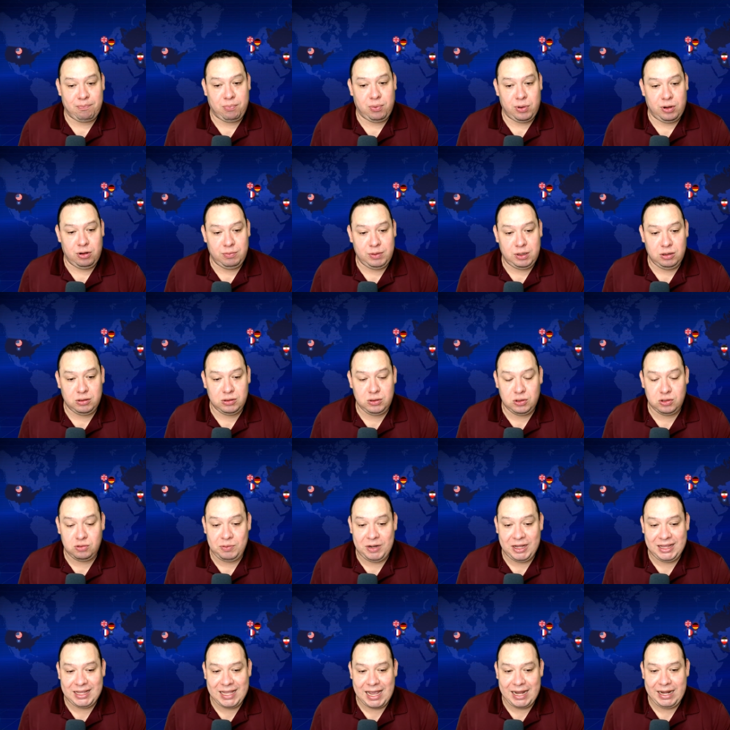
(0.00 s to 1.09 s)
Por lo menos los
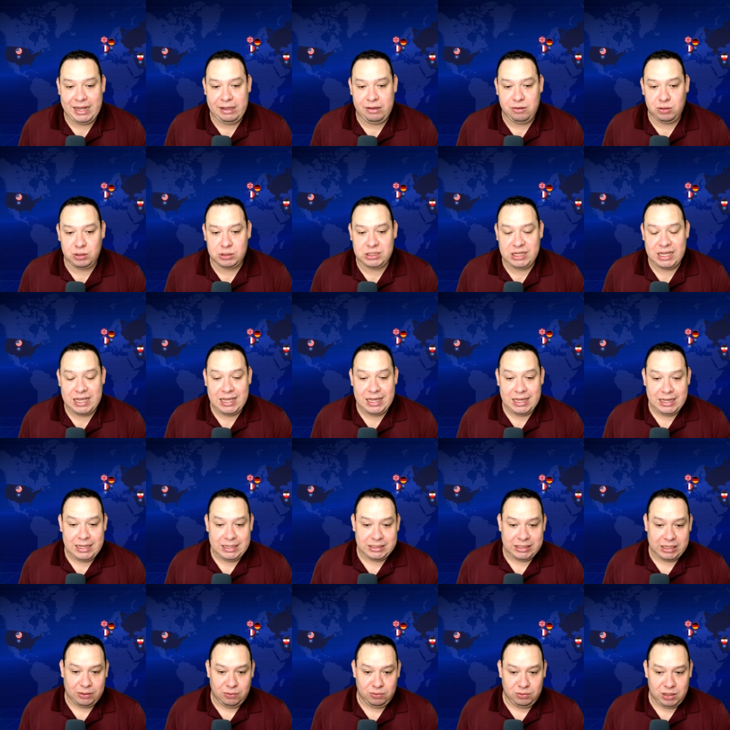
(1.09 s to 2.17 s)
británicos,
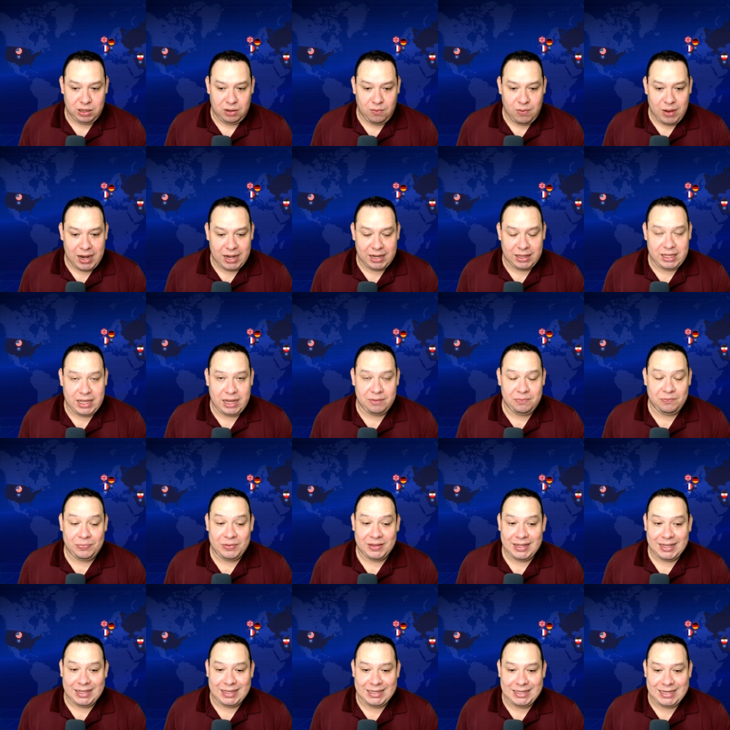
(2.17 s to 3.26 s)
según The Guardian,
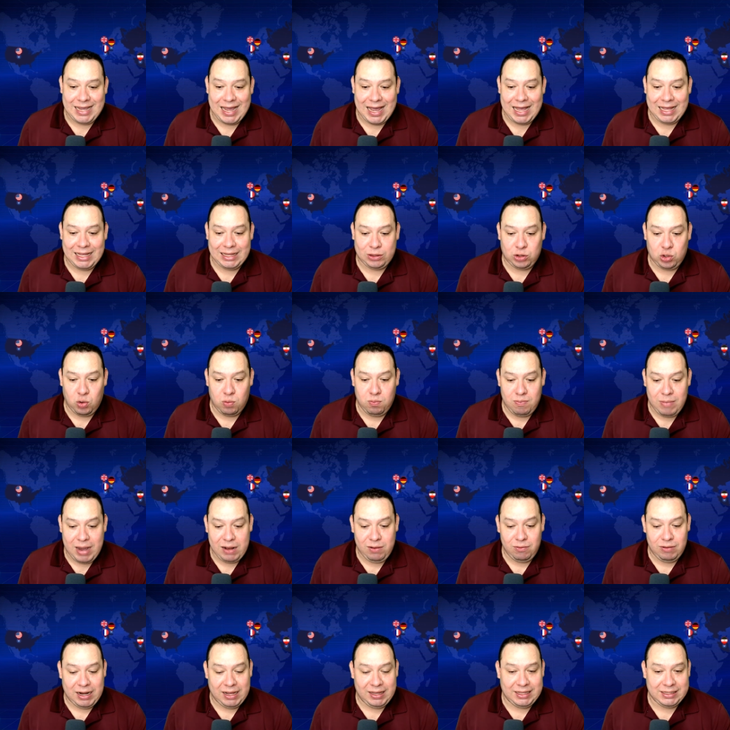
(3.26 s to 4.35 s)
ya
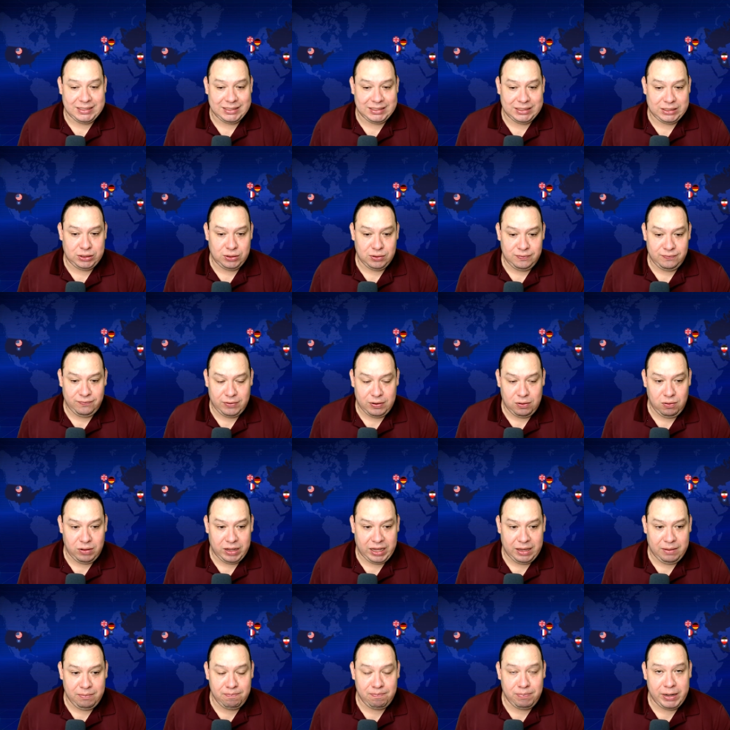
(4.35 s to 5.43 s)
tomaron una decisión, fue lo que
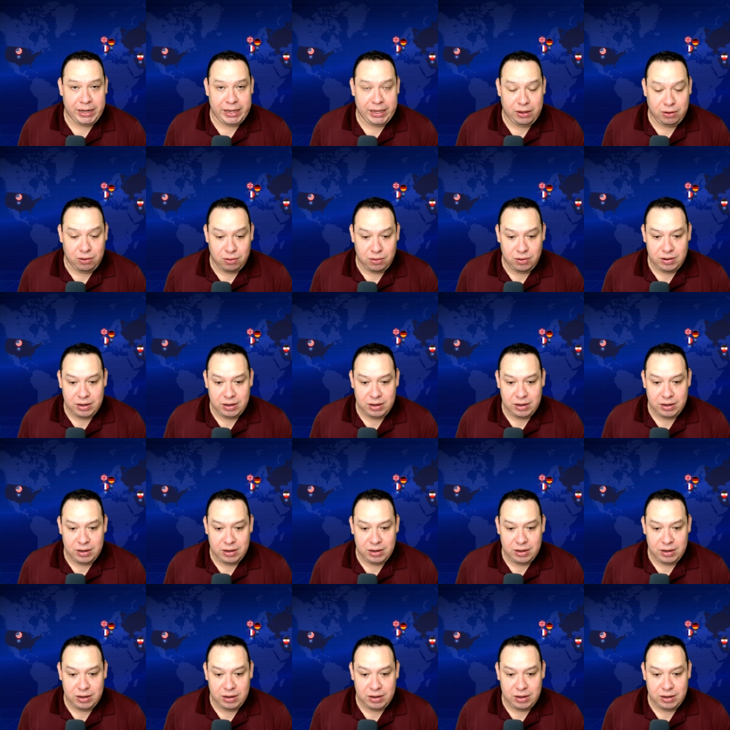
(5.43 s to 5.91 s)
implicó